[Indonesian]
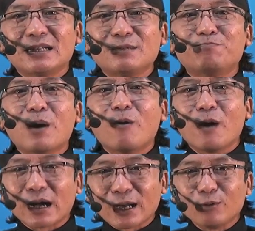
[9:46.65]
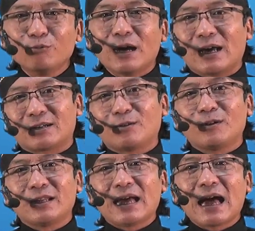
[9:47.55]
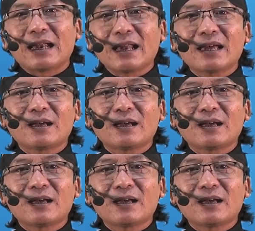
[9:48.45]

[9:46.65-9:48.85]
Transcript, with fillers: dibawa keluar oleh Allah